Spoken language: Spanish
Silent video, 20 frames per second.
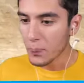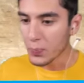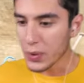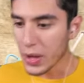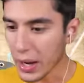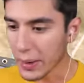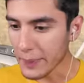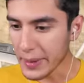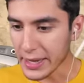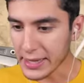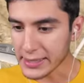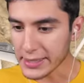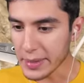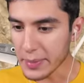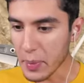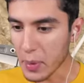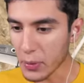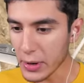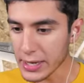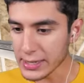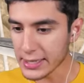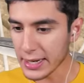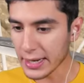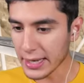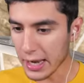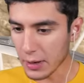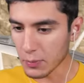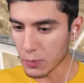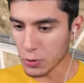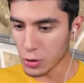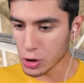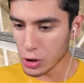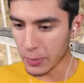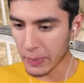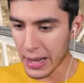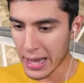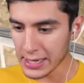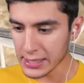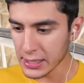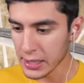Díganme que sí, me voy a acercar mucho
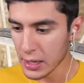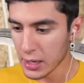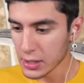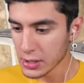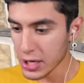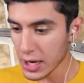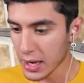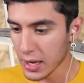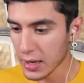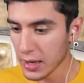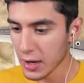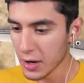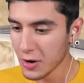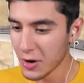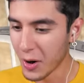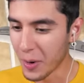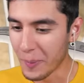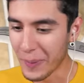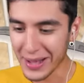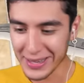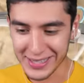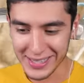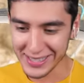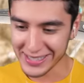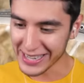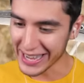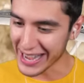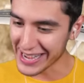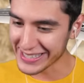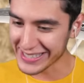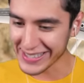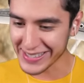más Sí, no manches, es